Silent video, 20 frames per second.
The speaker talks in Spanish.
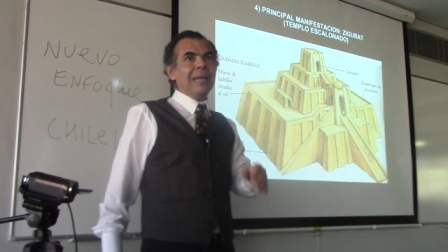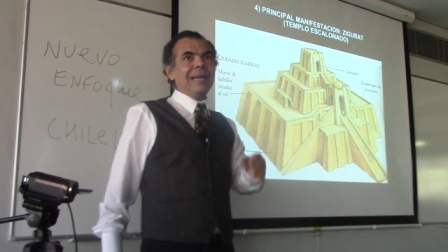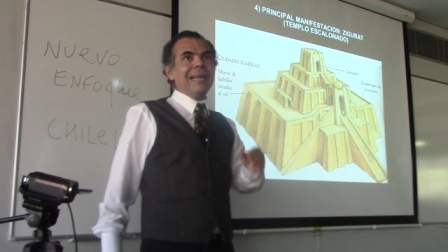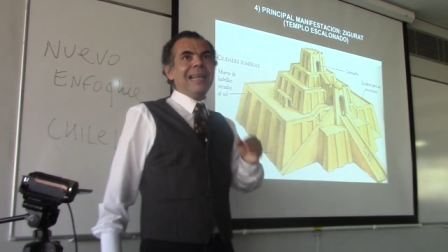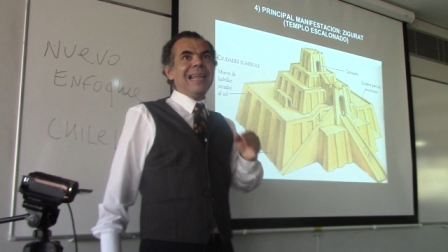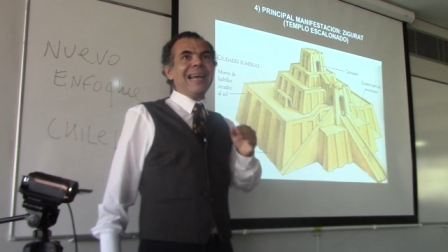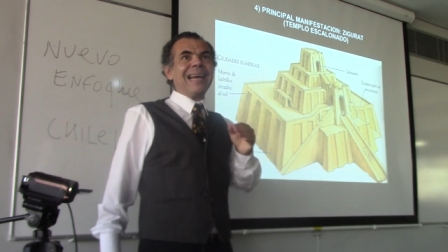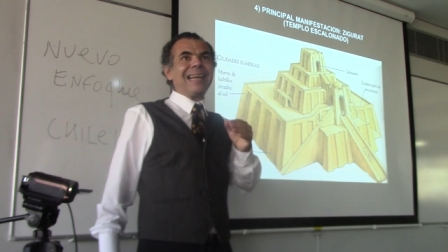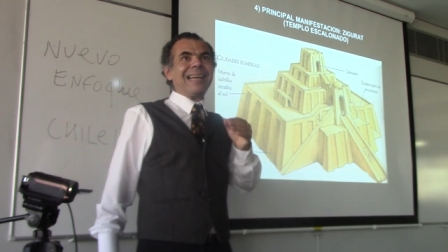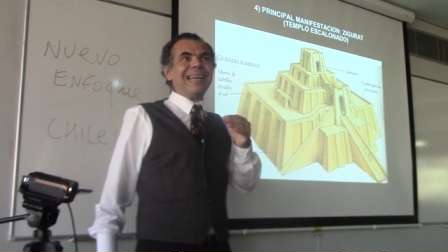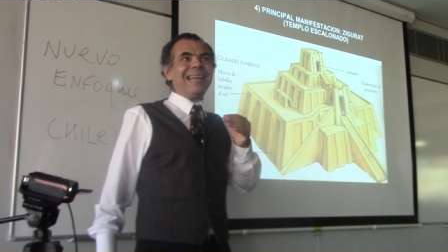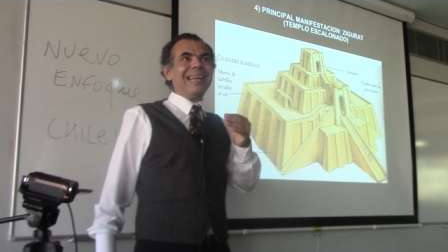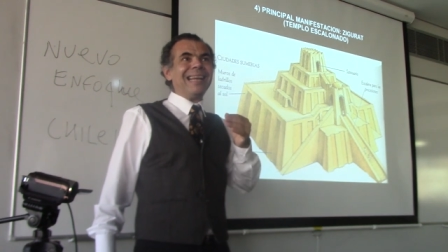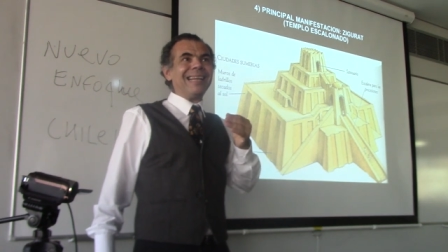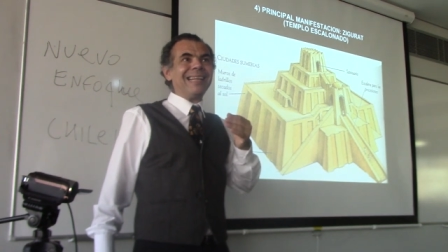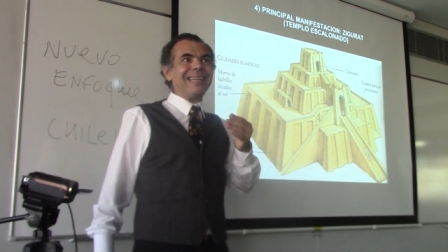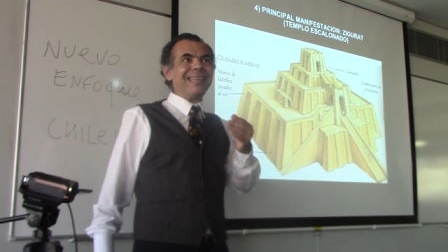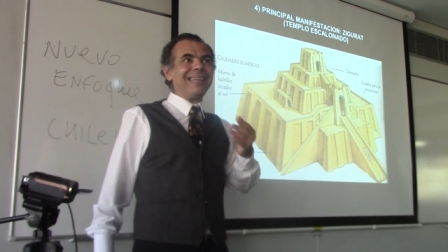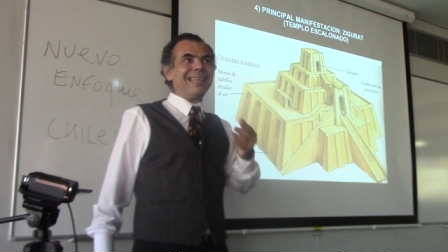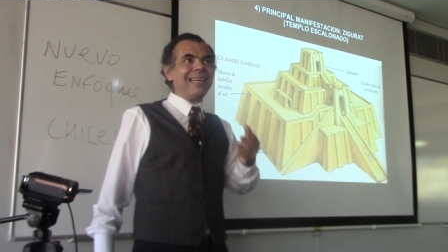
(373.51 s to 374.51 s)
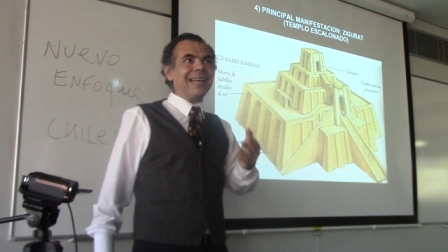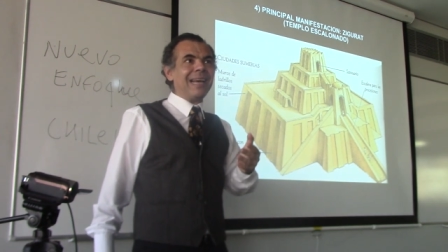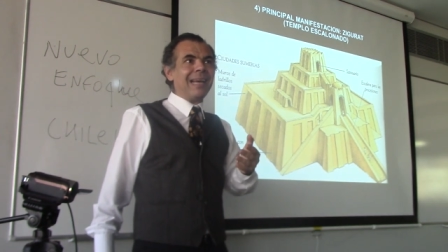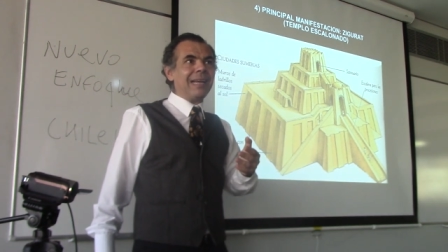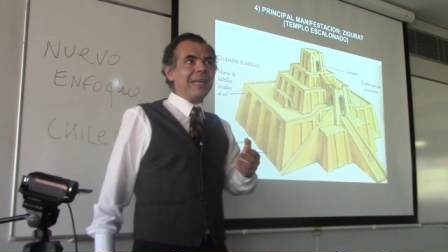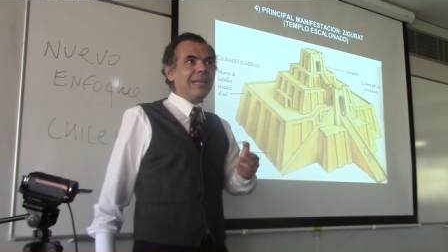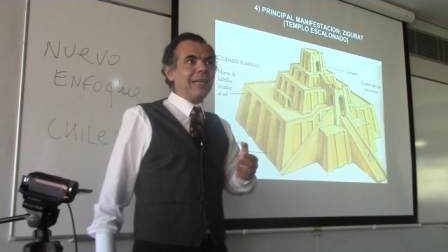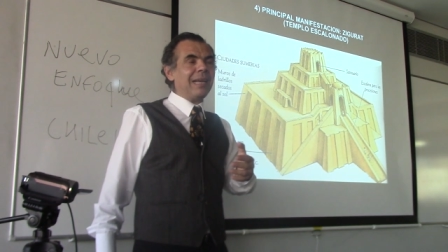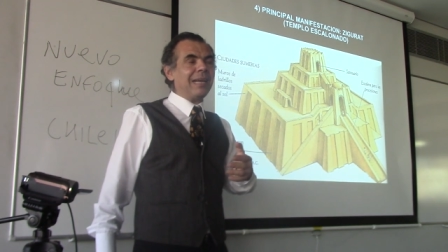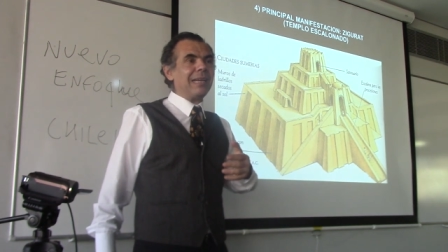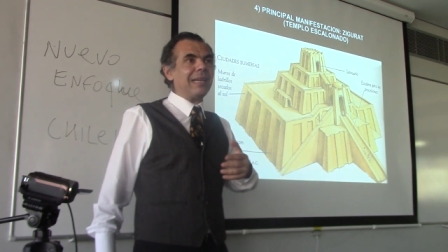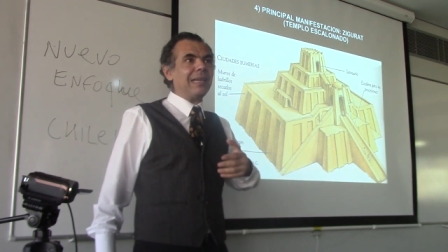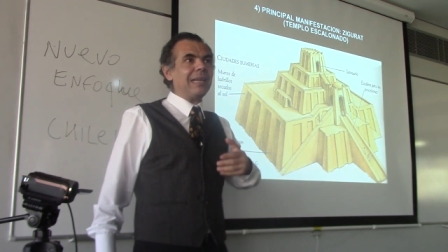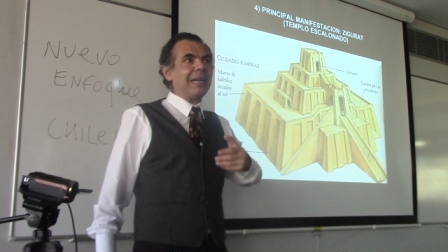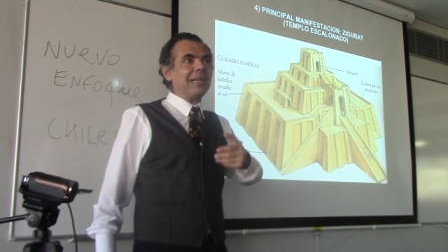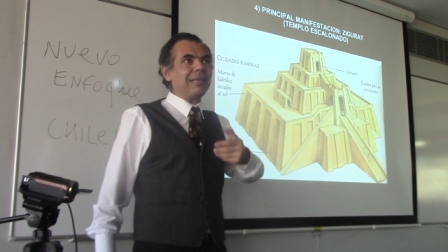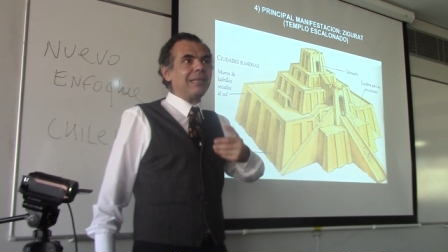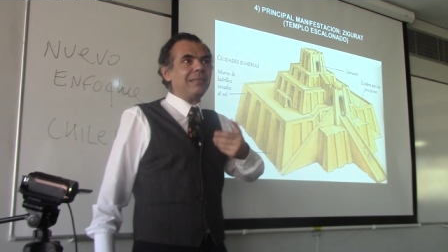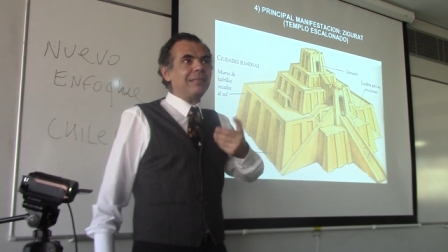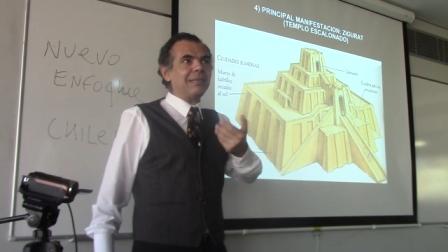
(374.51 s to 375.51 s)
la jerarquía, la
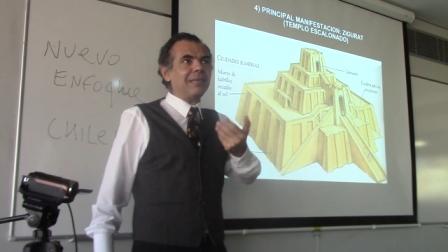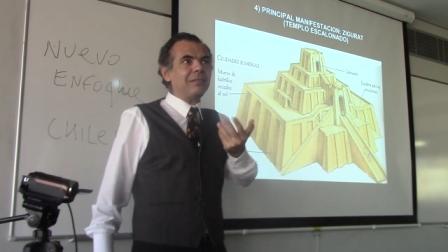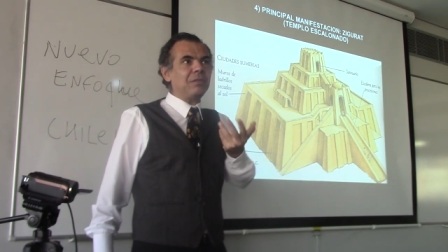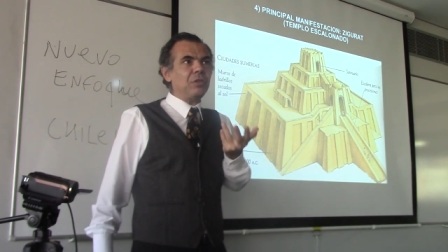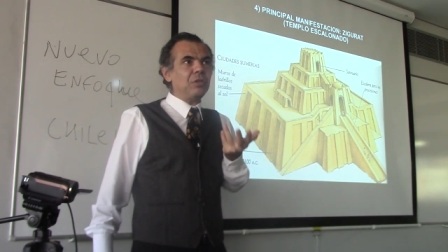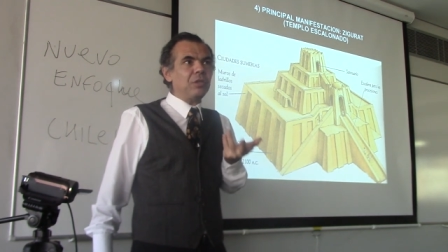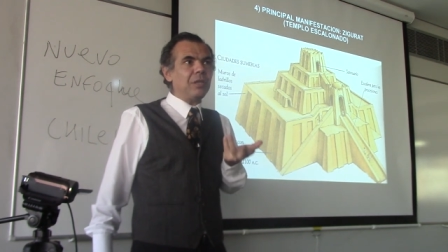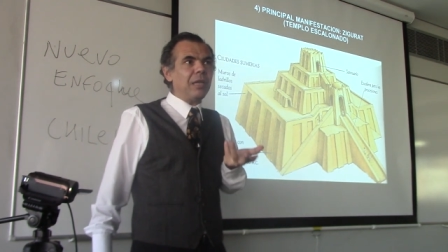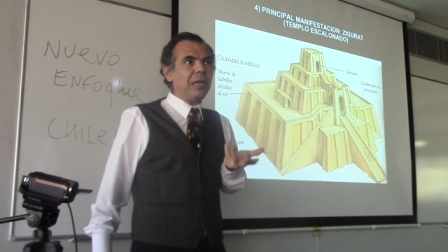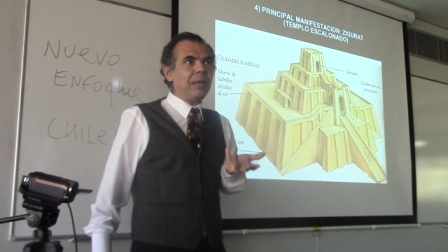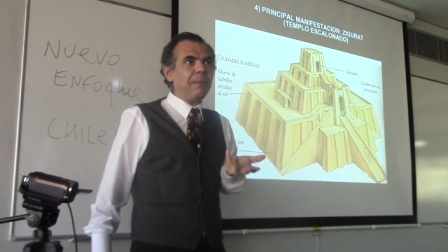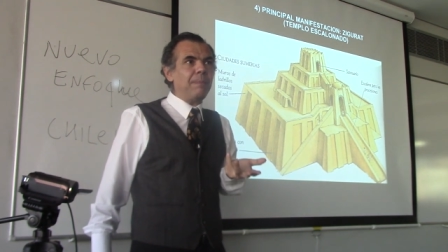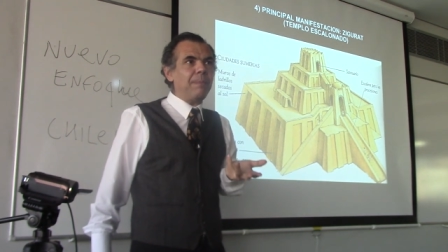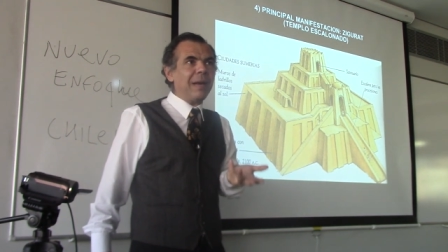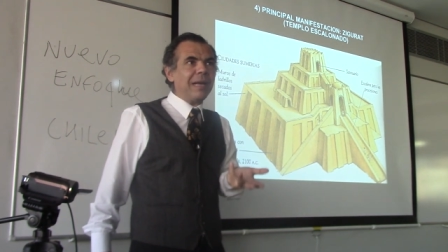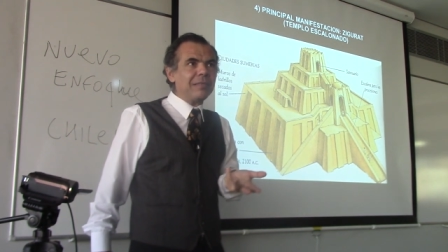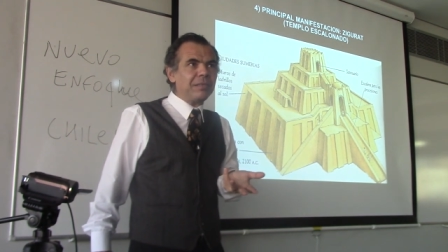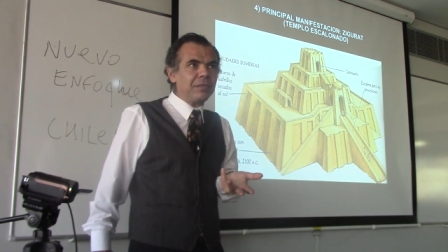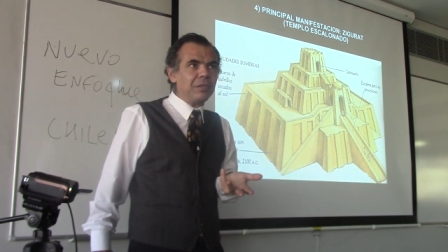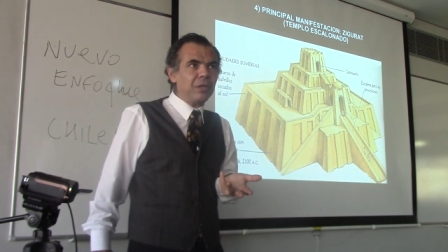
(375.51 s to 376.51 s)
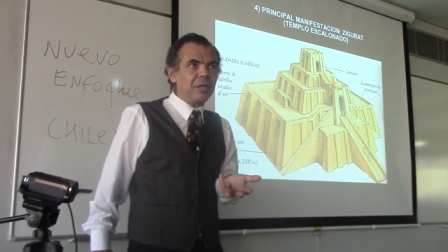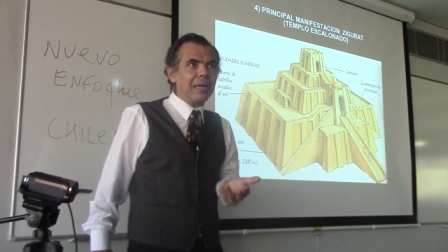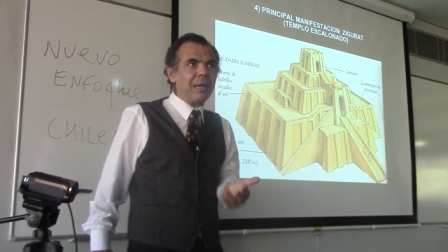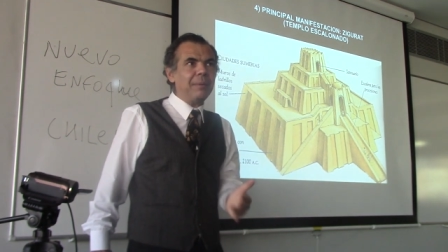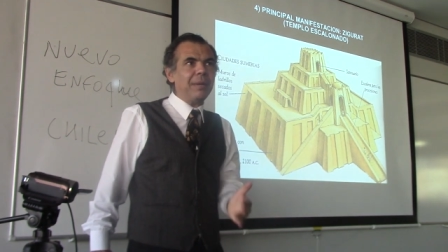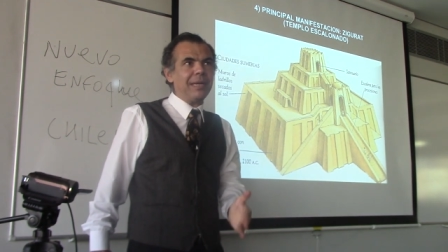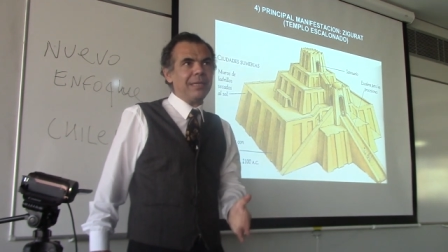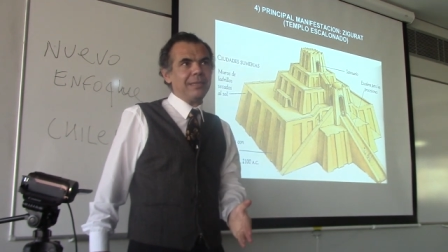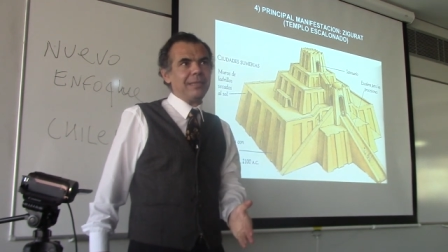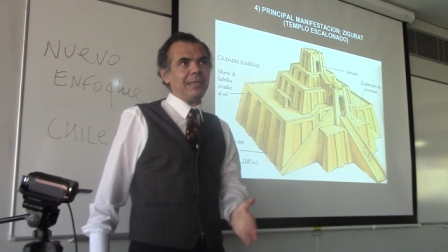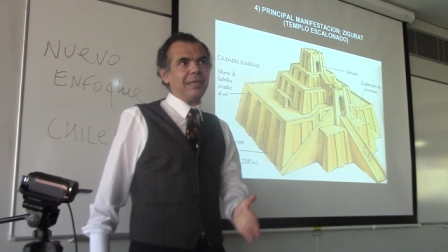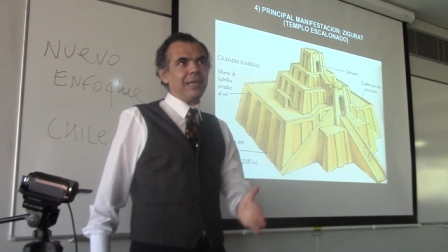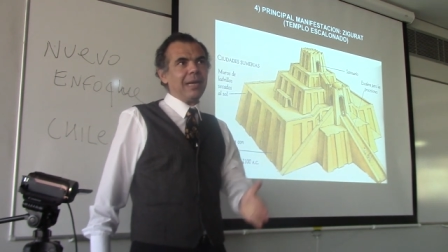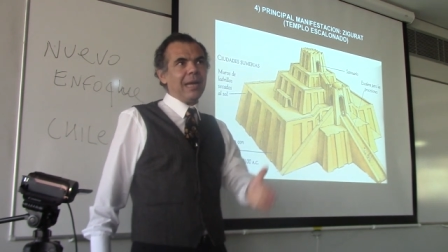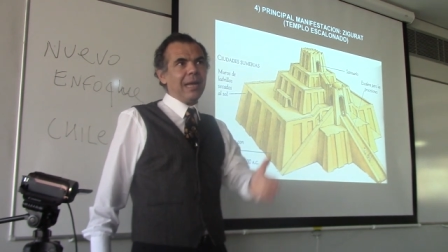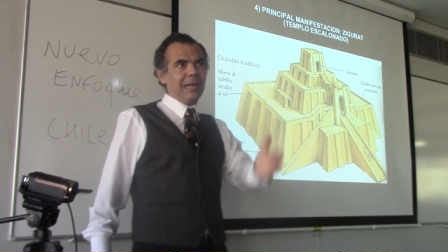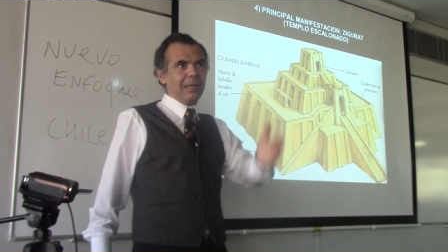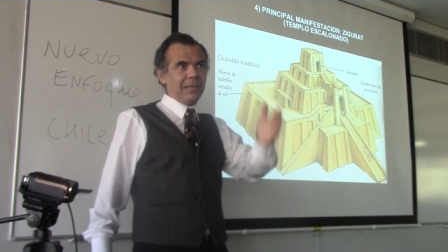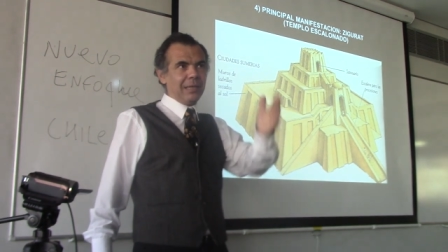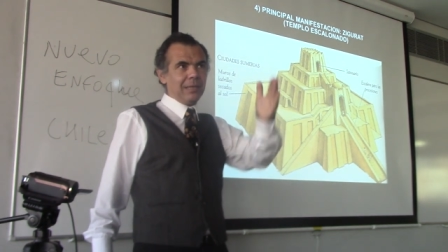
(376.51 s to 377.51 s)
jerarquización del espacio era
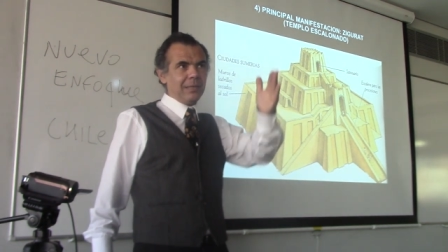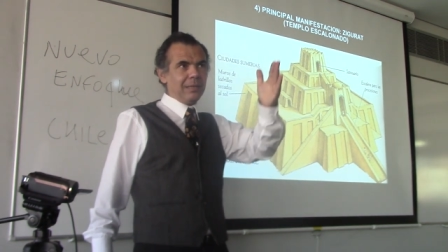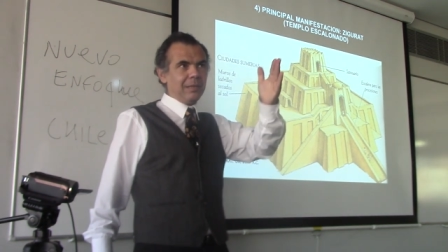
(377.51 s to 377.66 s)
vertical.